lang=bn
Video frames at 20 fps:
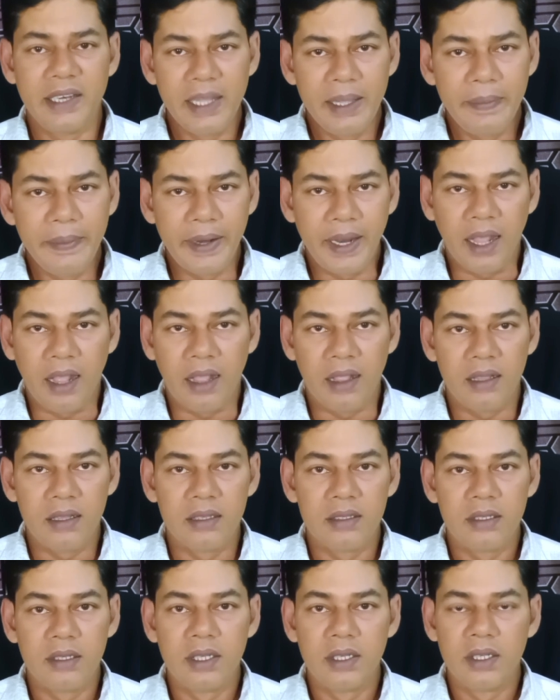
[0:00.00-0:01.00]
নেবে না
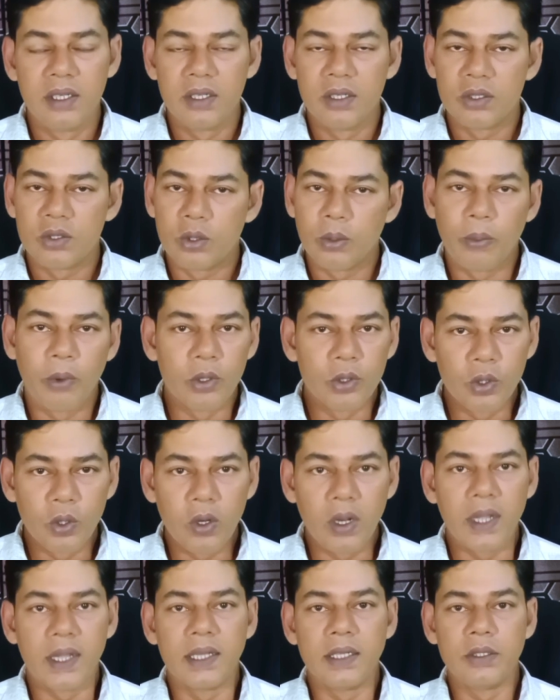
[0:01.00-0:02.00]
তো
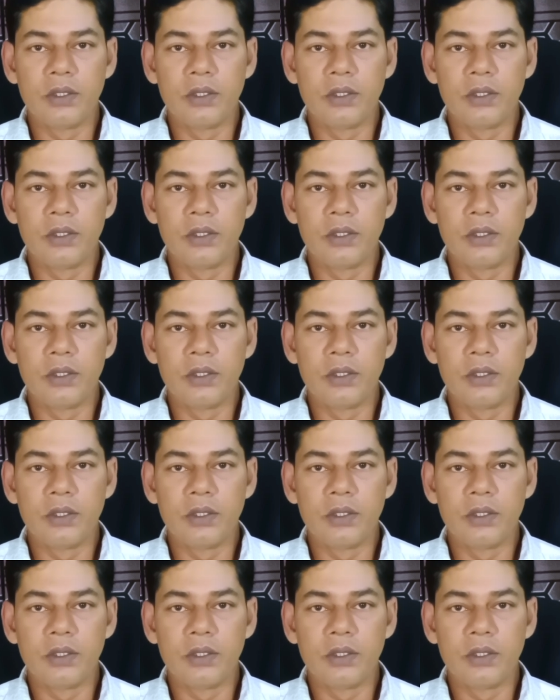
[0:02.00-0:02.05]
বন্ধুরা